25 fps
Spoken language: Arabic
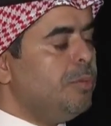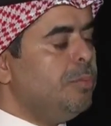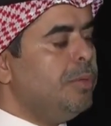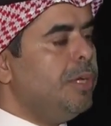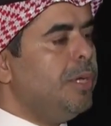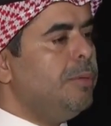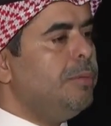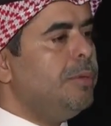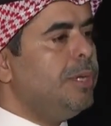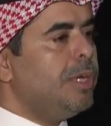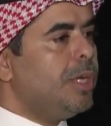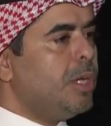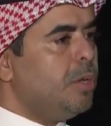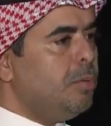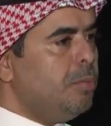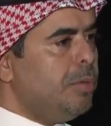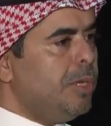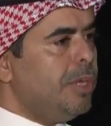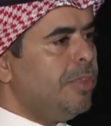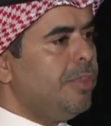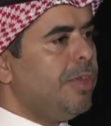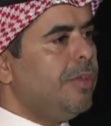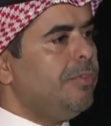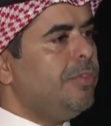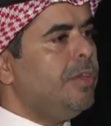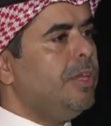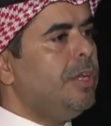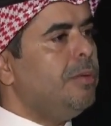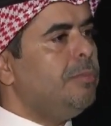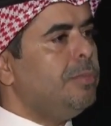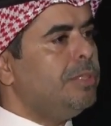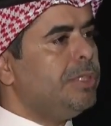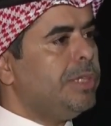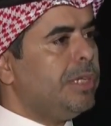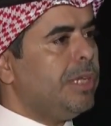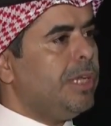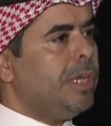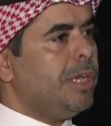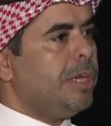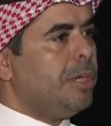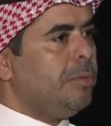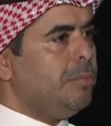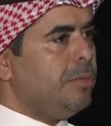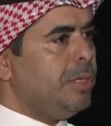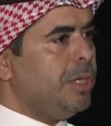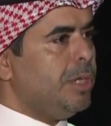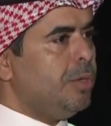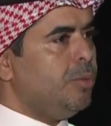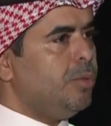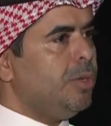ومن امريكا وبالاضافه الى المنطقه
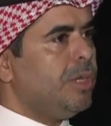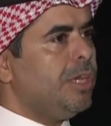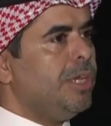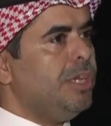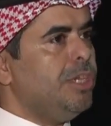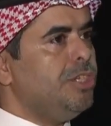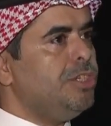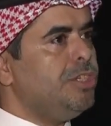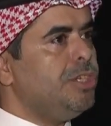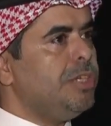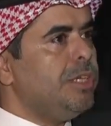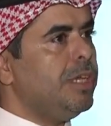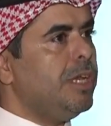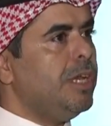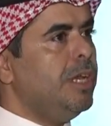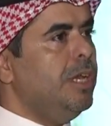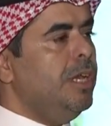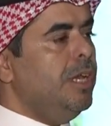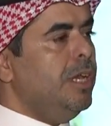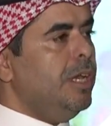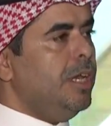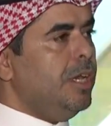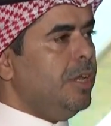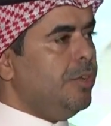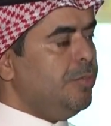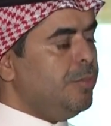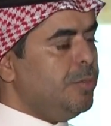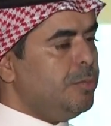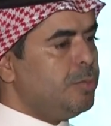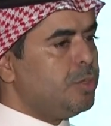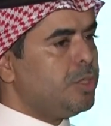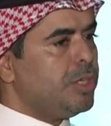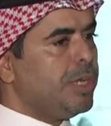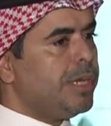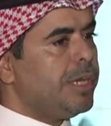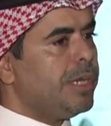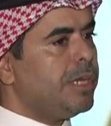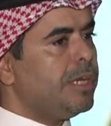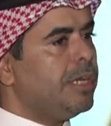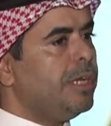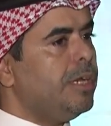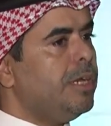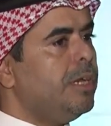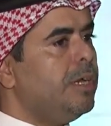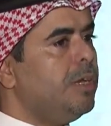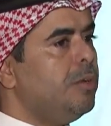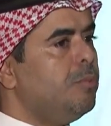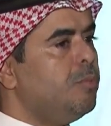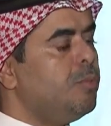العربيه والخليجيه. في مشاركه